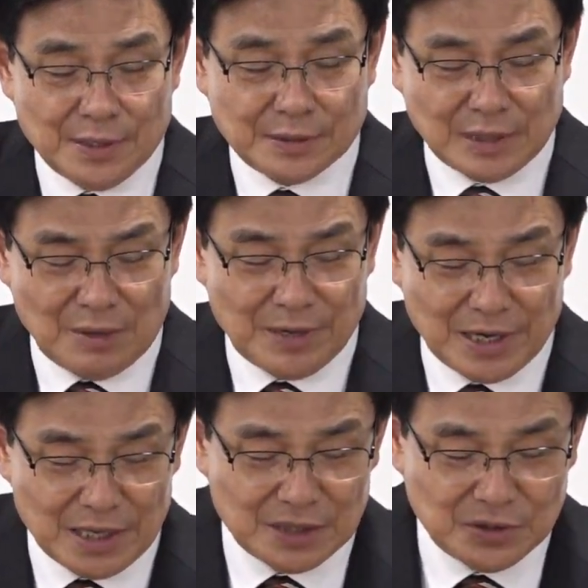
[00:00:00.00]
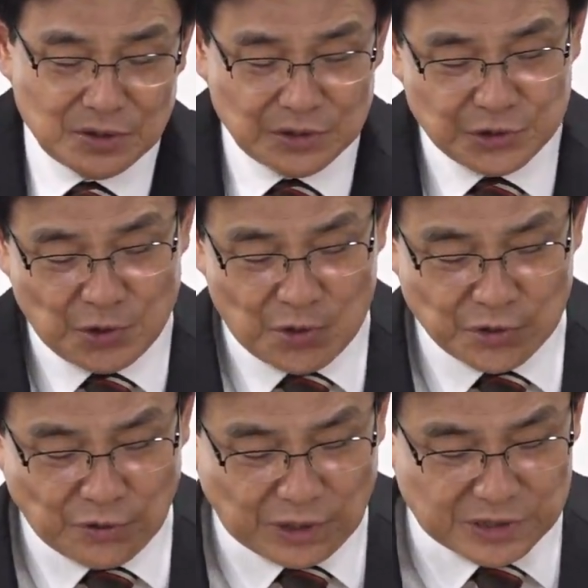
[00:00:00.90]
그 다음에
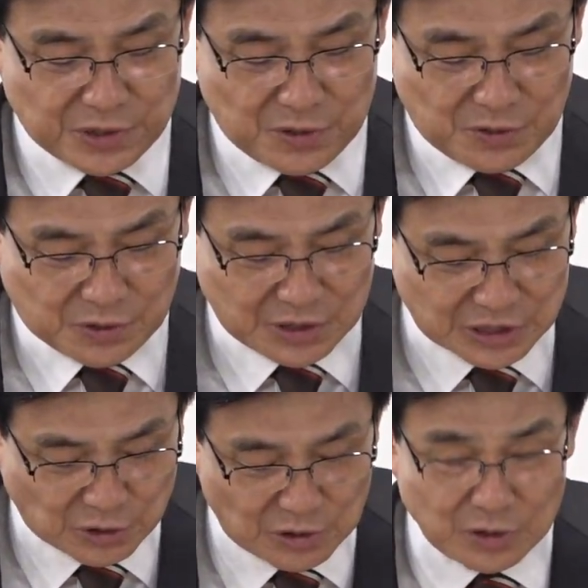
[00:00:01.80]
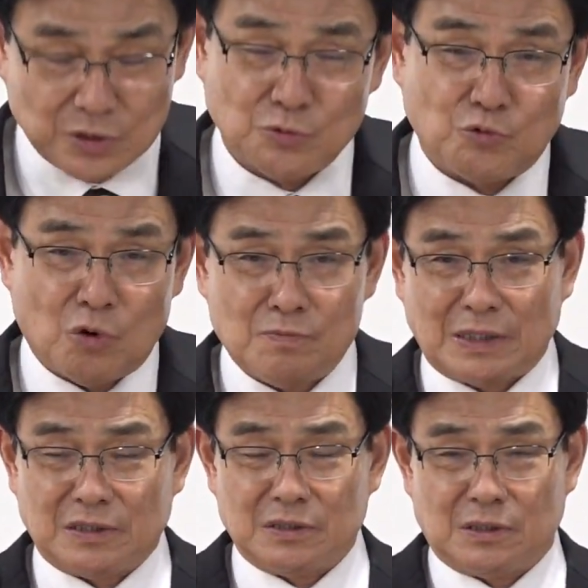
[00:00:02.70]
성령께서 그리스,
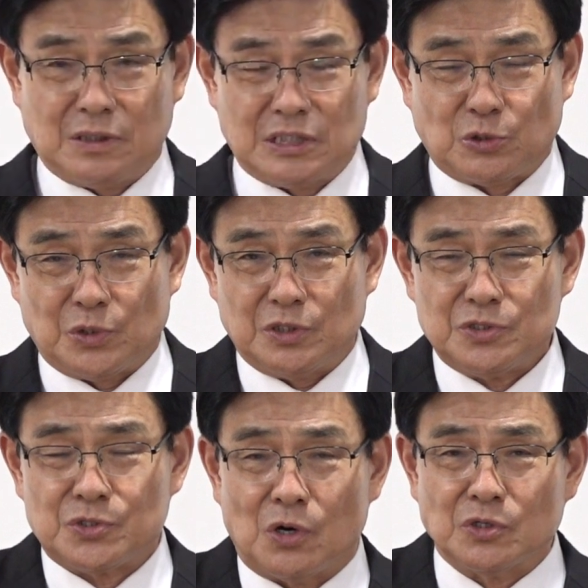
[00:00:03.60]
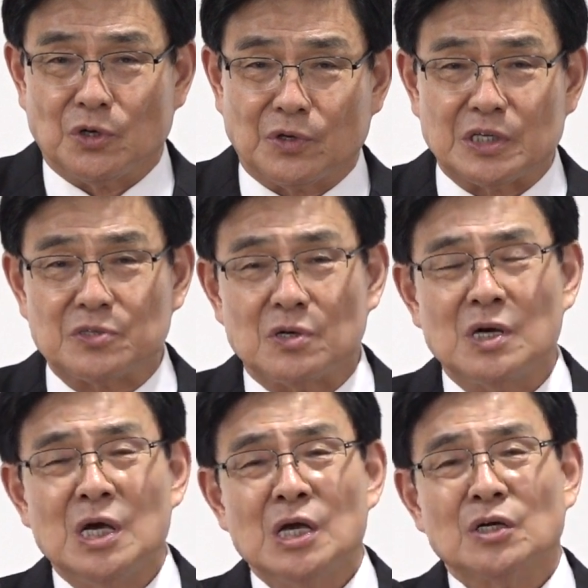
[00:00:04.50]
구원받은 그리스도인은
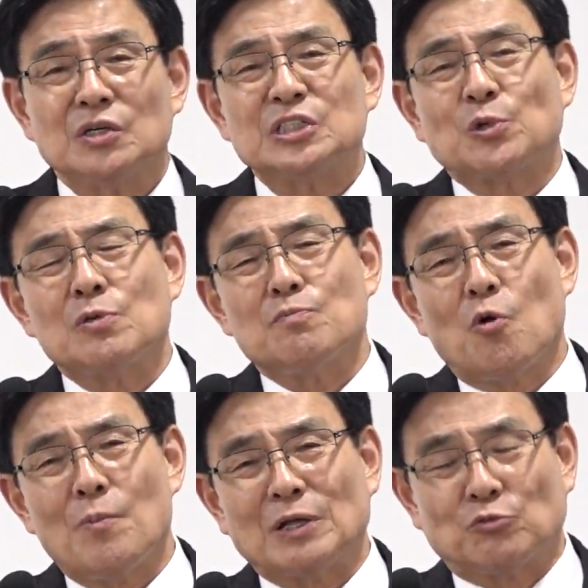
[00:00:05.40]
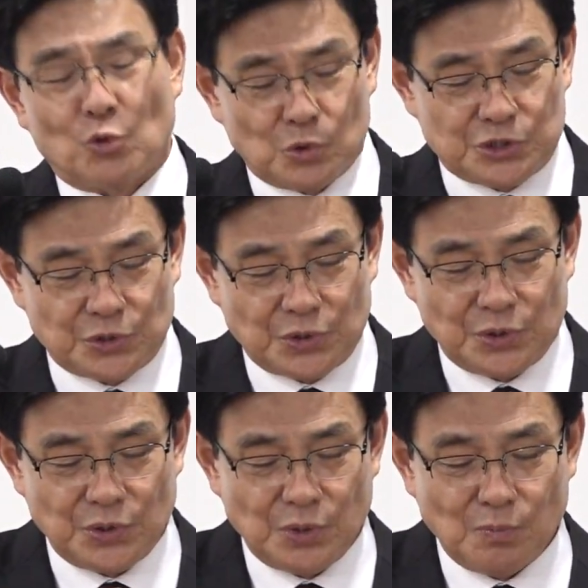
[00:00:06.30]
성령께서 그리스도인 몸에 들어오죠.
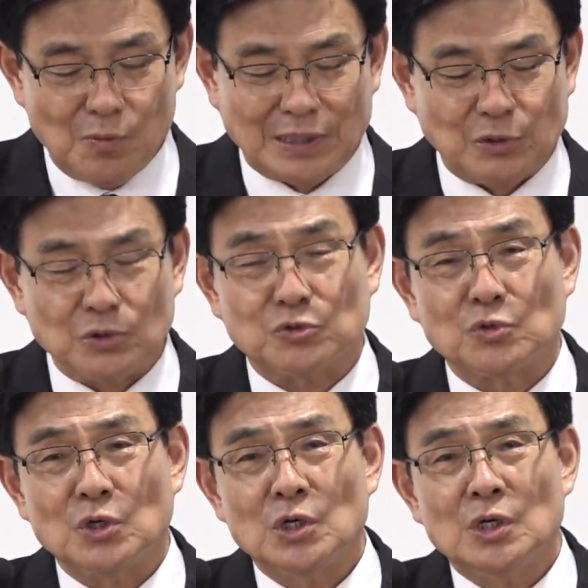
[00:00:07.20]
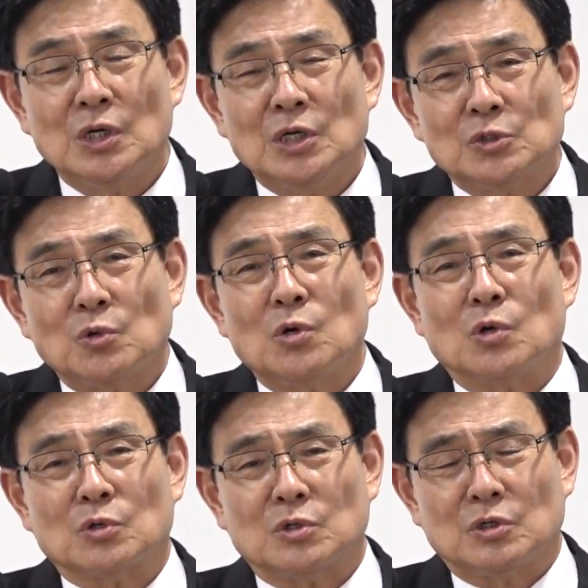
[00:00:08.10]
몸 안으로
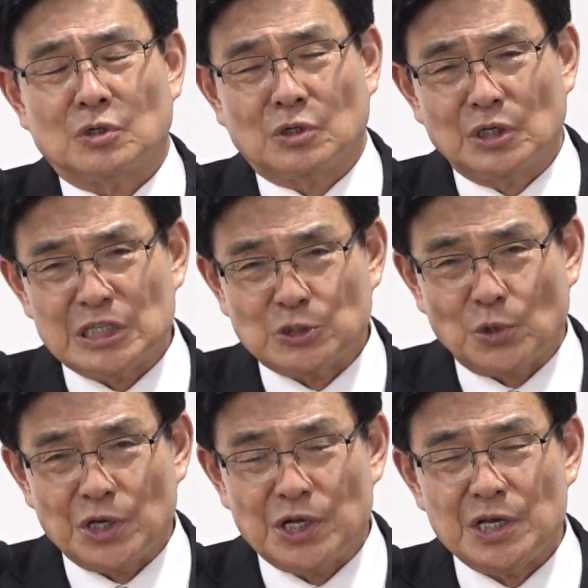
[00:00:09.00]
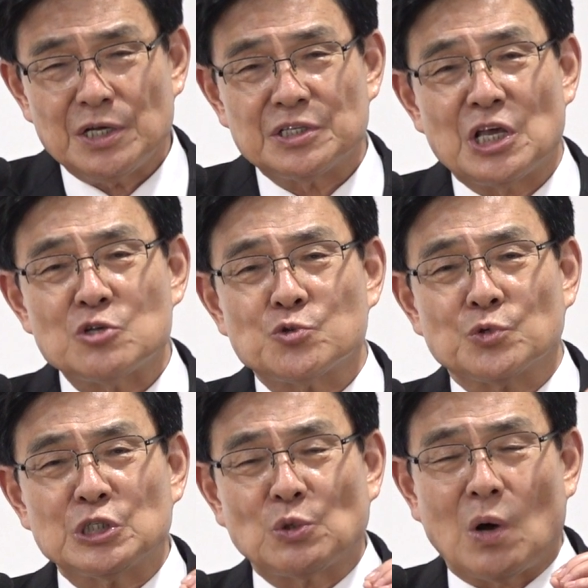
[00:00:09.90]
또 그리스도인이 예수
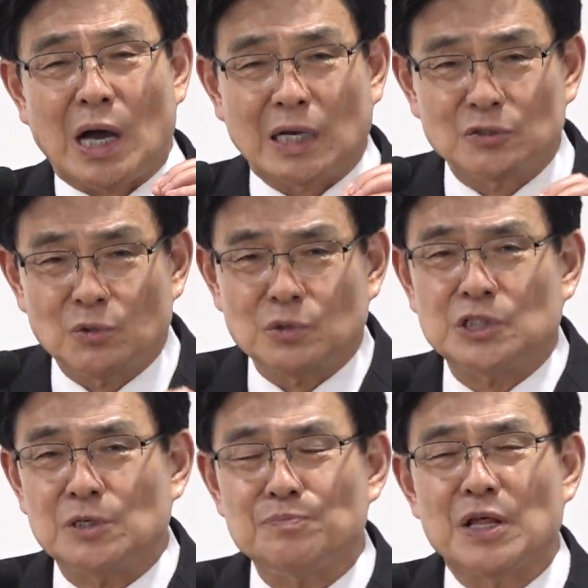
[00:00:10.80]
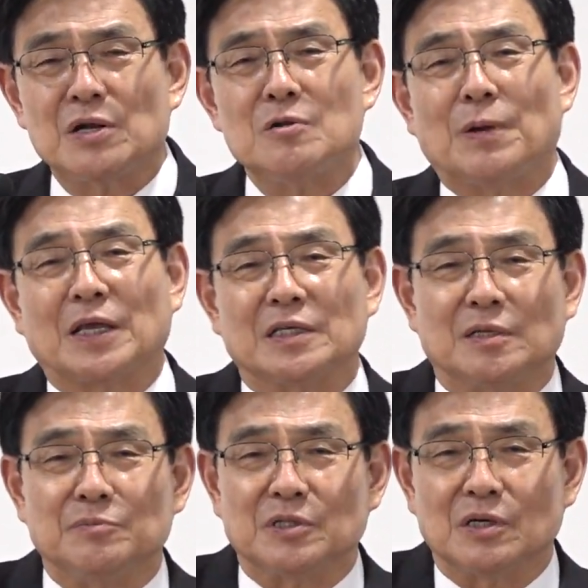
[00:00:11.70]
그리스도 안으로 침례를 받게
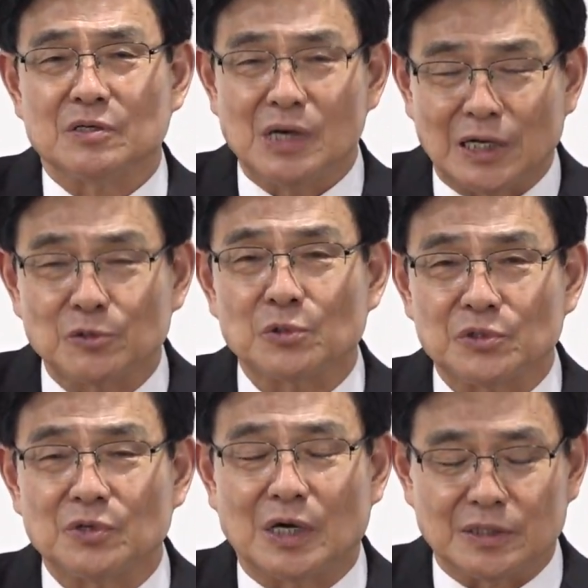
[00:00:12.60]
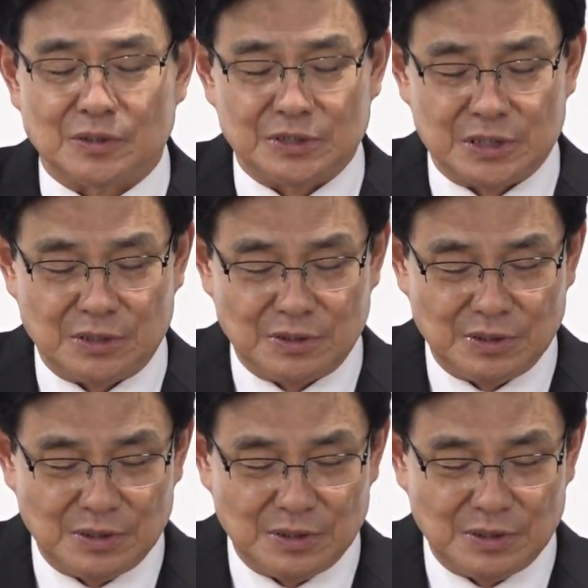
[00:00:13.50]
됩니다. 그 안으로 들어가는 것이에요.